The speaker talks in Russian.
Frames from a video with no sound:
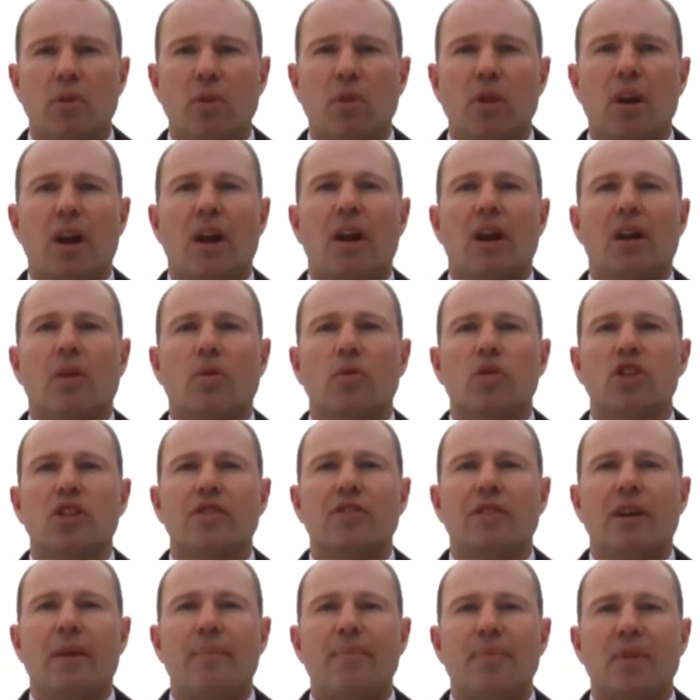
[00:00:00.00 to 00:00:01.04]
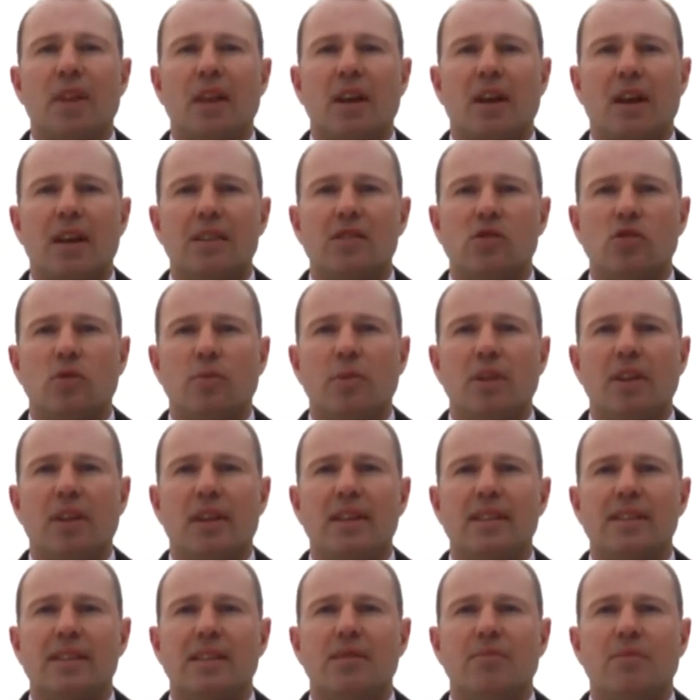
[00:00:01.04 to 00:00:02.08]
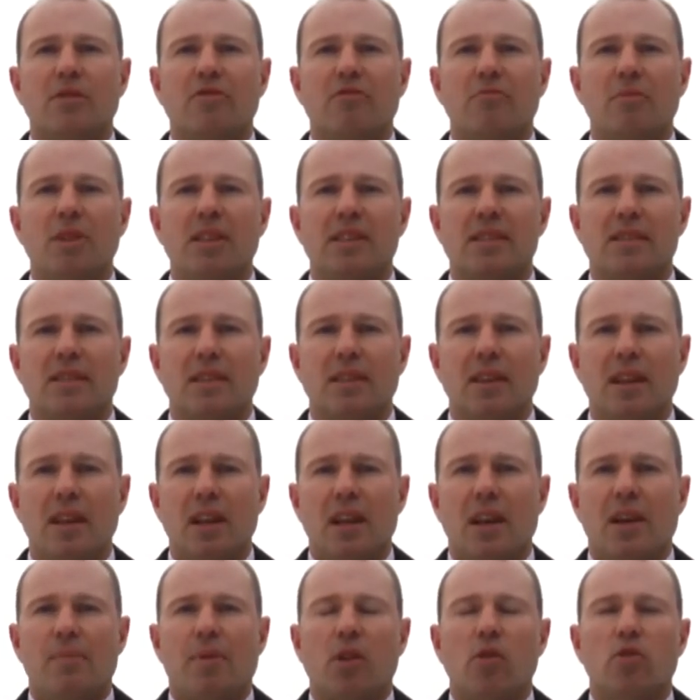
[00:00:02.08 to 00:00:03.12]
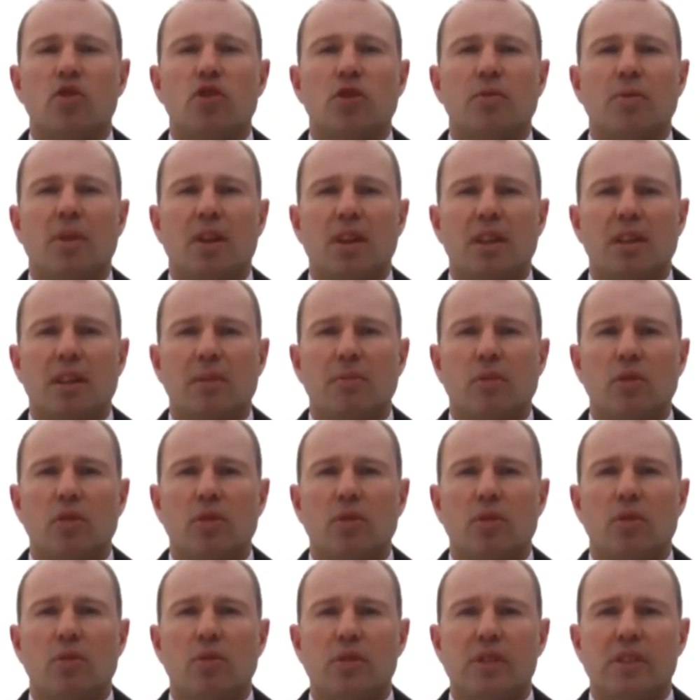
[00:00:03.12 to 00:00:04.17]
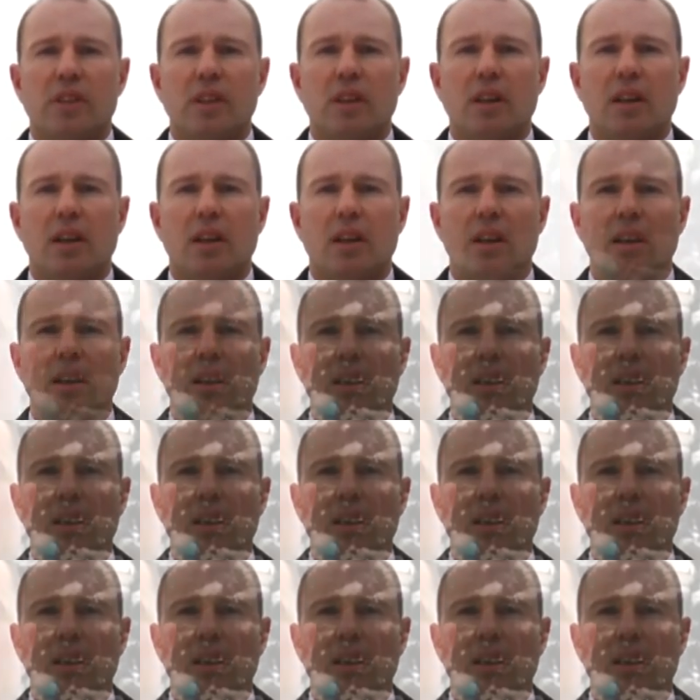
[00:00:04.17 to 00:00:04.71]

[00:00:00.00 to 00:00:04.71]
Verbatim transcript: много хорошего, особенно если мы вместе приложим к этому усилия.